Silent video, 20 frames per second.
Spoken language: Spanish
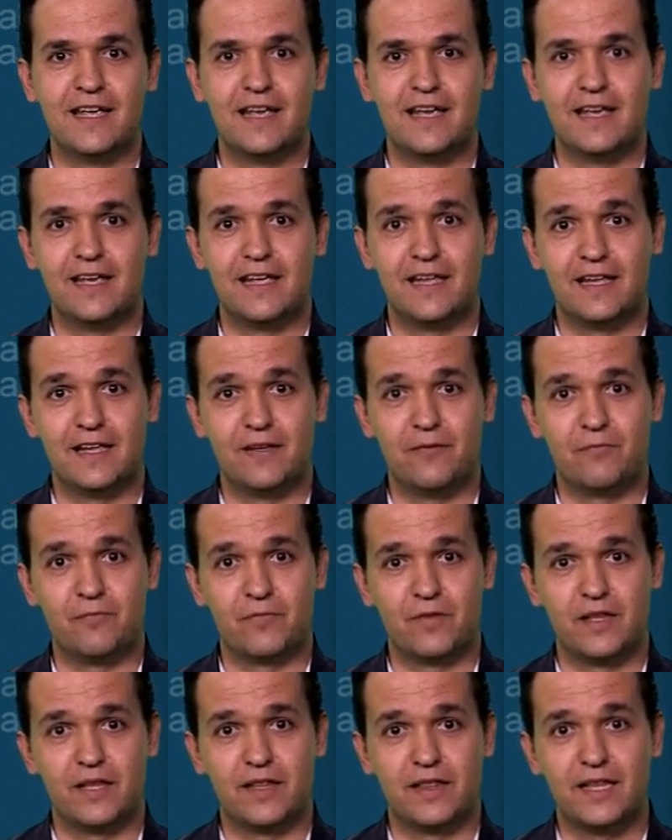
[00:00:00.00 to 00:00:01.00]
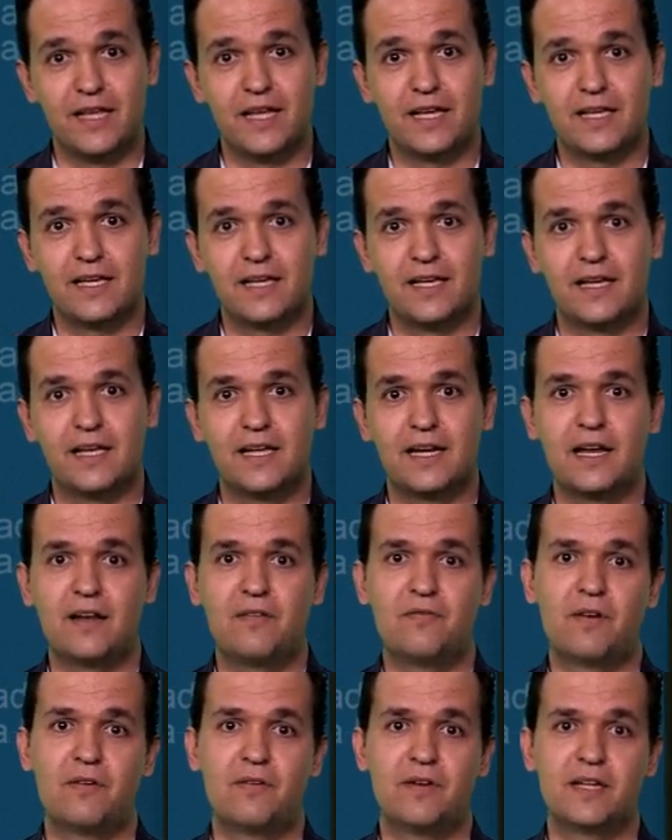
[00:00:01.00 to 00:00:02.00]
eh, DEC era
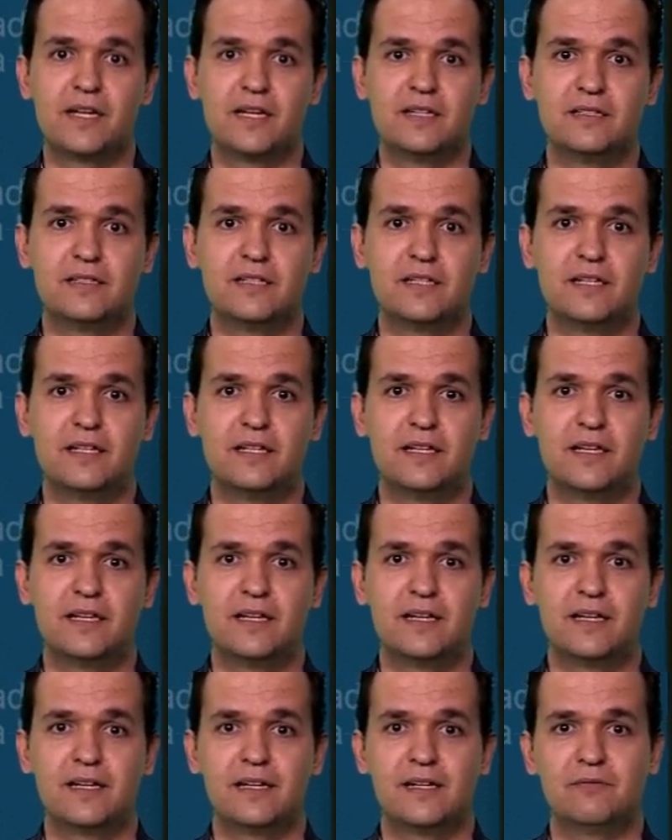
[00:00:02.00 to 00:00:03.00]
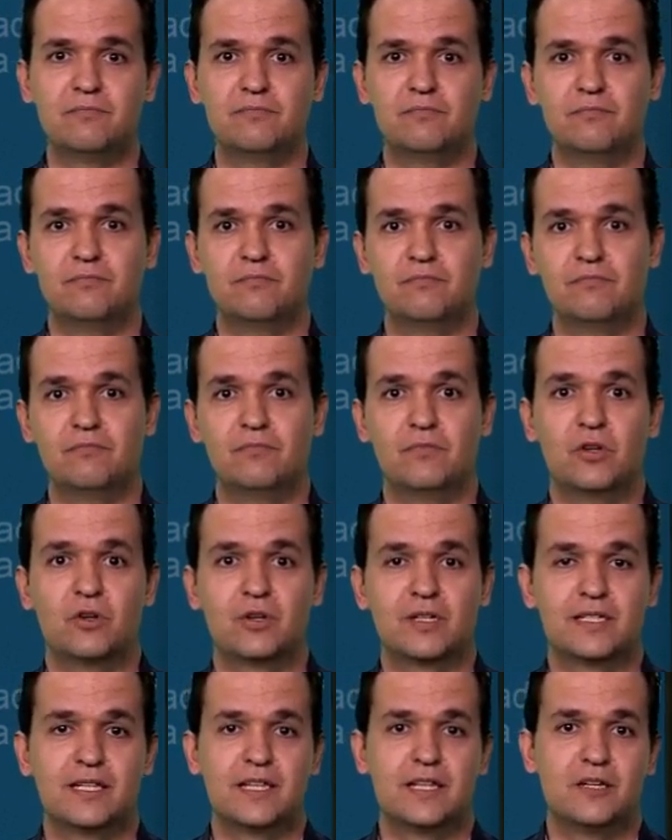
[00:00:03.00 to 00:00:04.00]
el fabricante de mm, lo
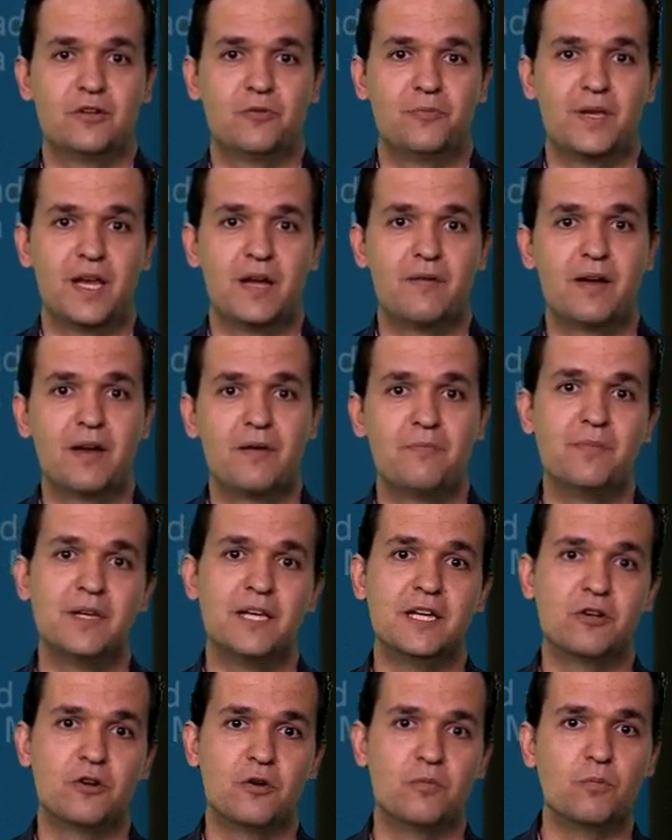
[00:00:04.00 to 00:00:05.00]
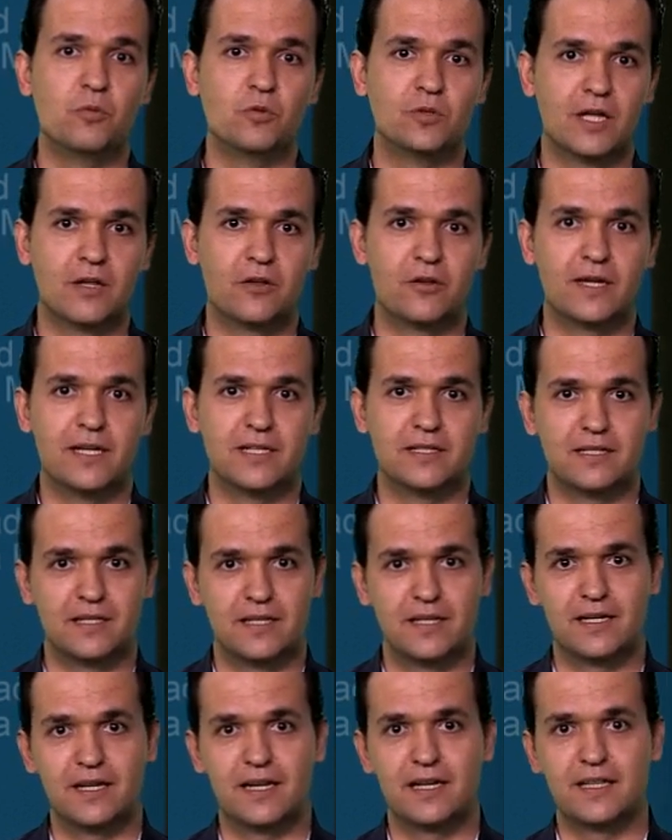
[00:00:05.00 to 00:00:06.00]
que se denominaban minicomputadores.
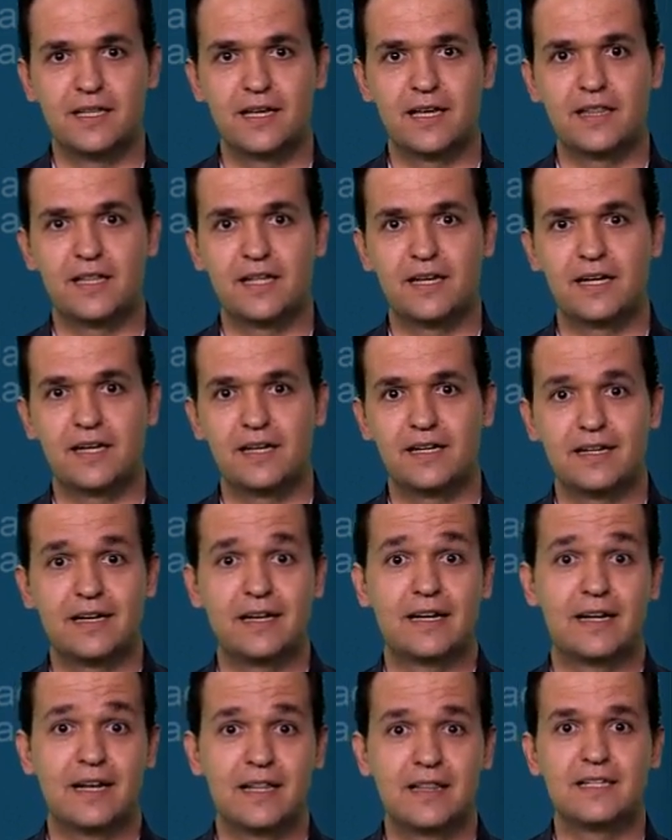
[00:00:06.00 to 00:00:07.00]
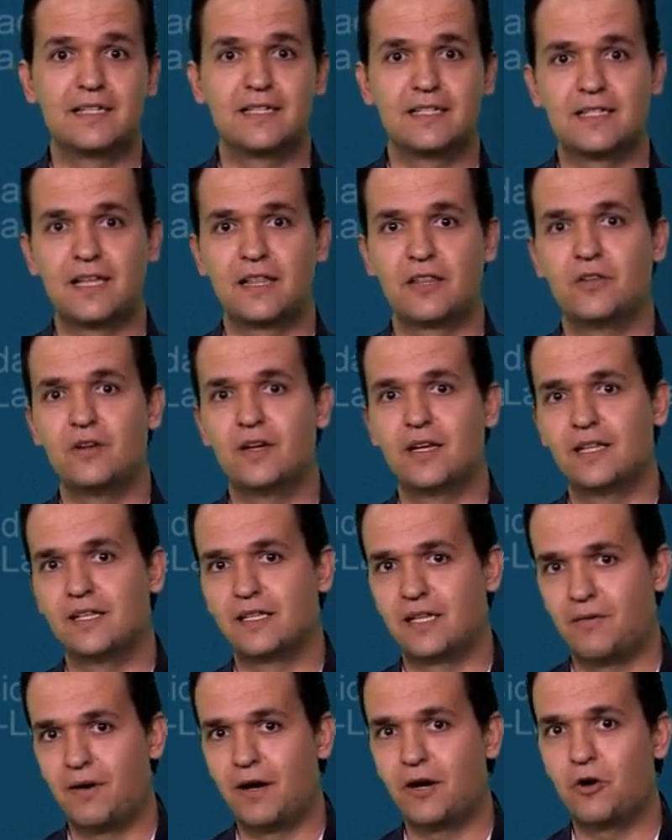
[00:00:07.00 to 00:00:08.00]
En realidad eran grandes estaciones de
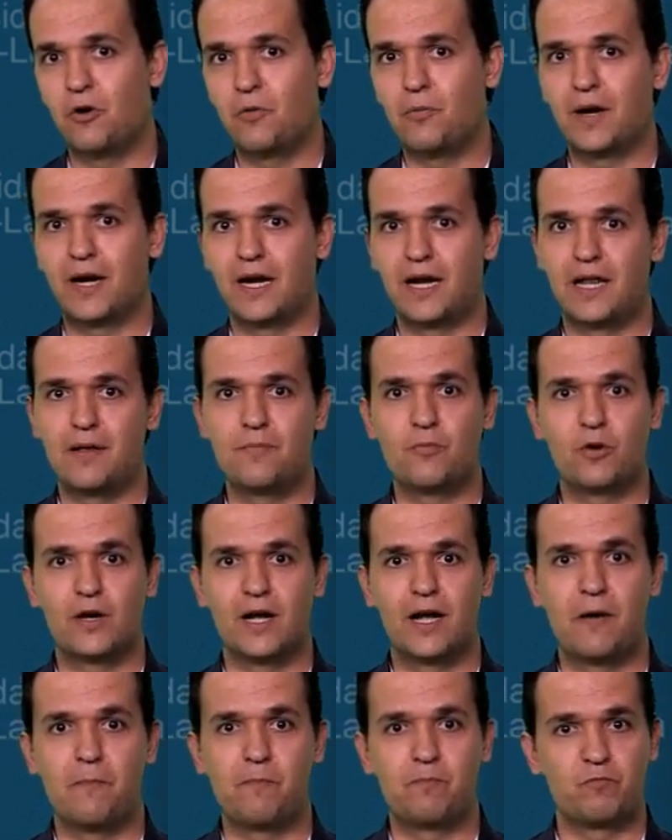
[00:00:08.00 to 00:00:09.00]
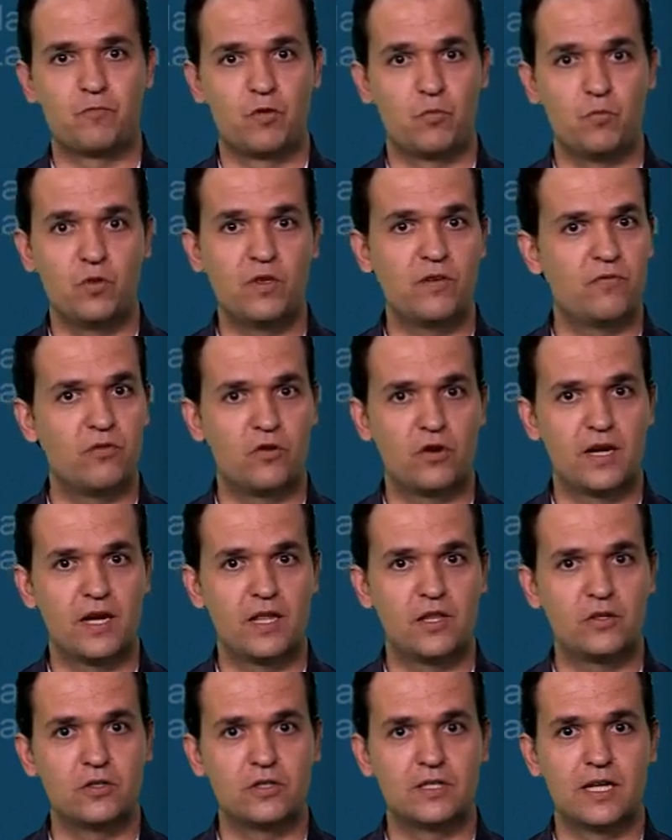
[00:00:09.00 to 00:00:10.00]
trabajo para la época, muy
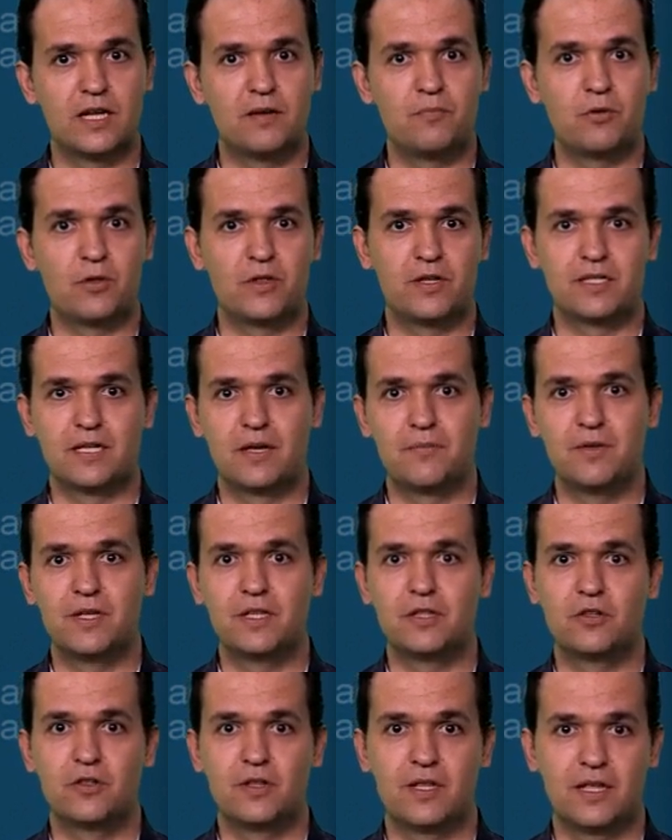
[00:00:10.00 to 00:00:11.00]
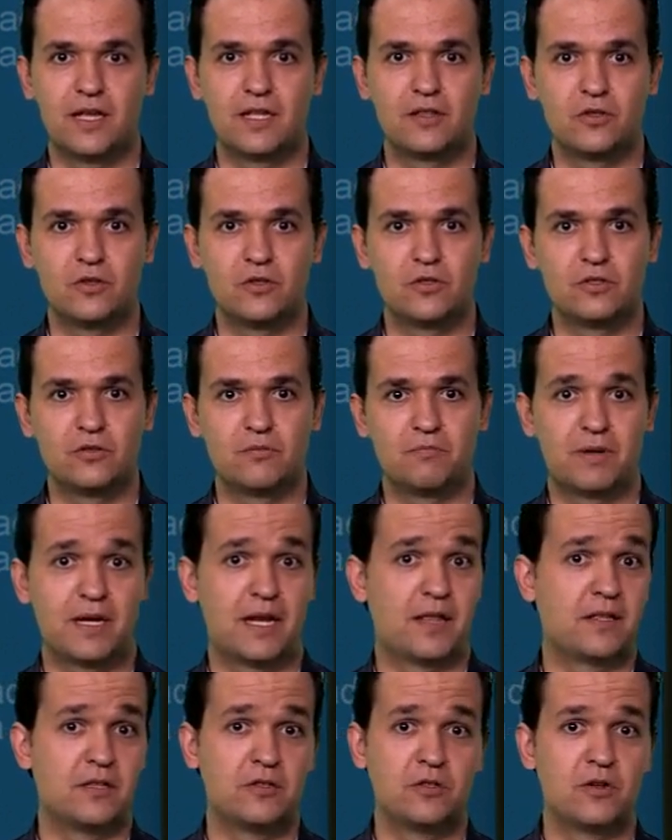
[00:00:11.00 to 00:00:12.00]
enfocados al procesamiento de datos
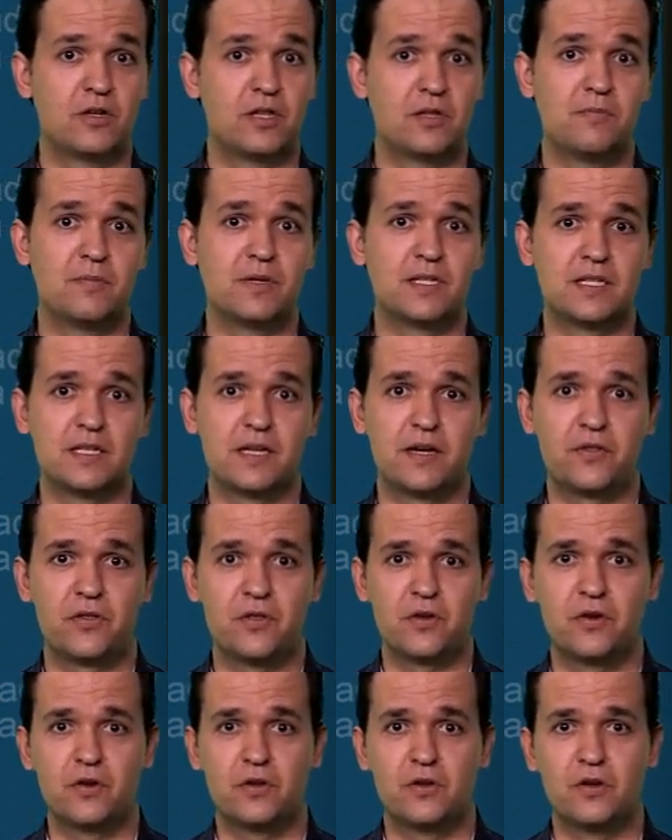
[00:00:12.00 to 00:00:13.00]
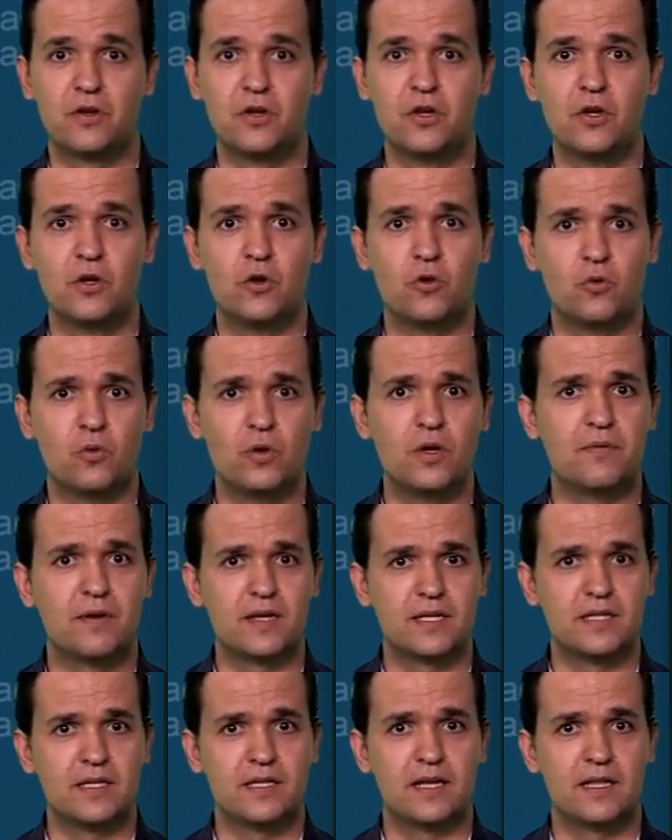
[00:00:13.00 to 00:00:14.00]
para centros de investigación,
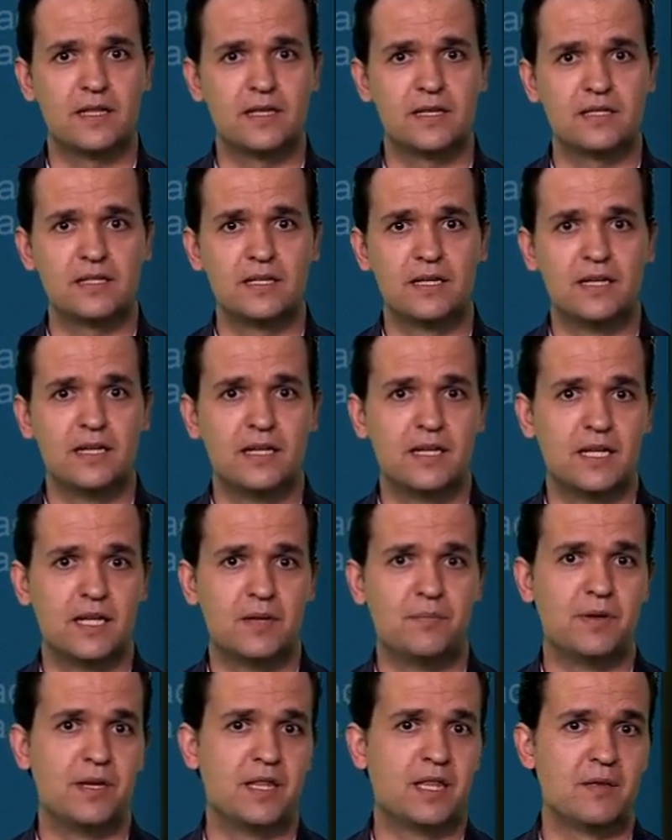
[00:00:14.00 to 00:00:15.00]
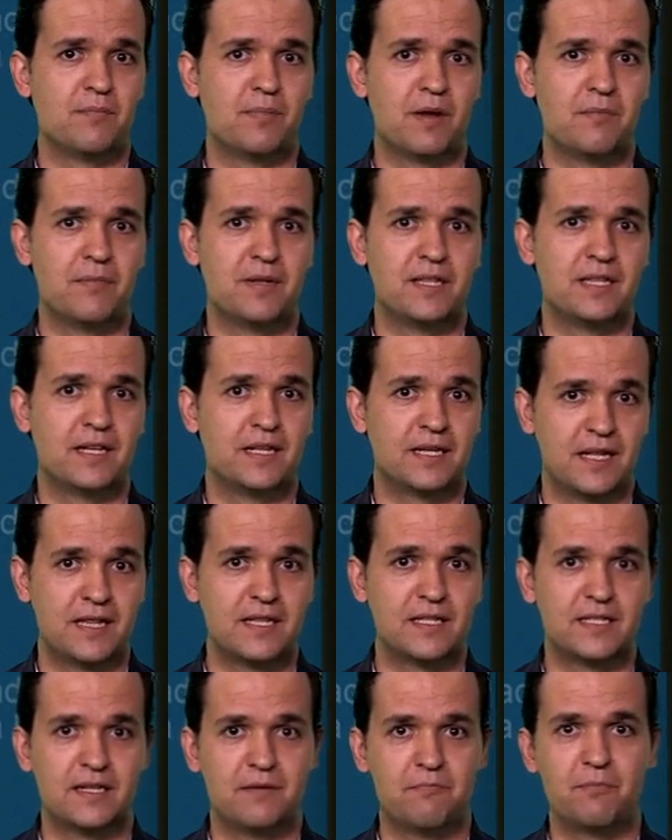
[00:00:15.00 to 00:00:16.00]
universidades y principalmente
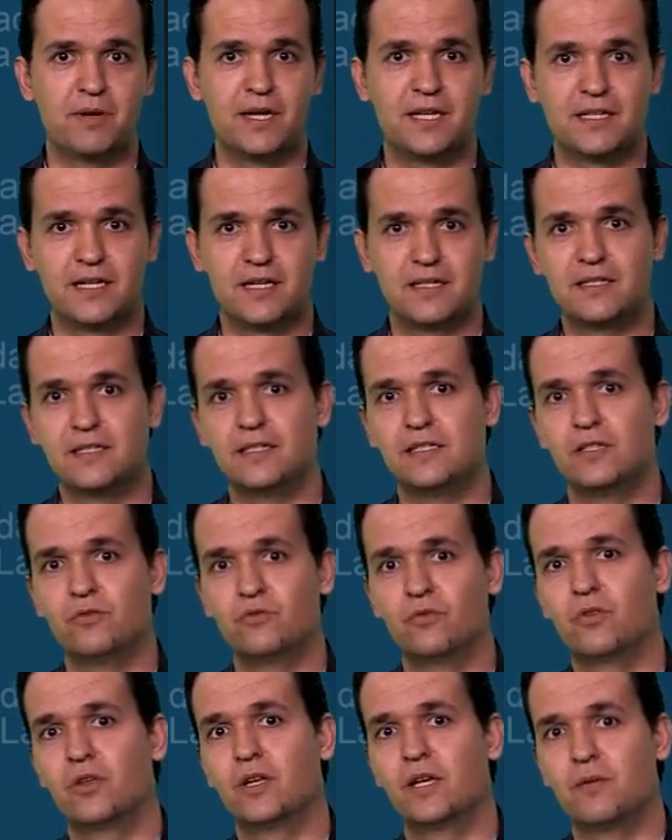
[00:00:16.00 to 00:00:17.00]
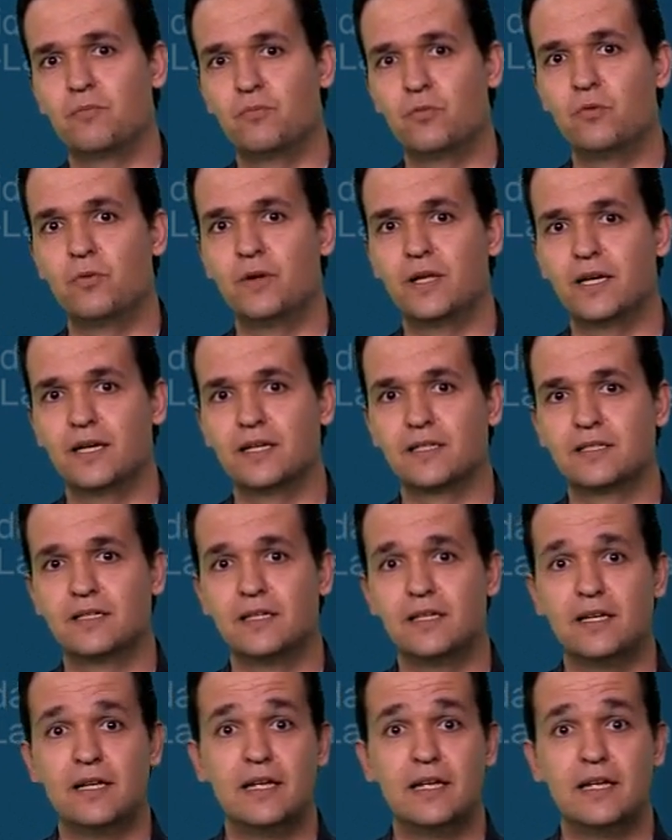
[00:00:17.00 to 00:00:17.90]
grandes empresas e instituciones públicas.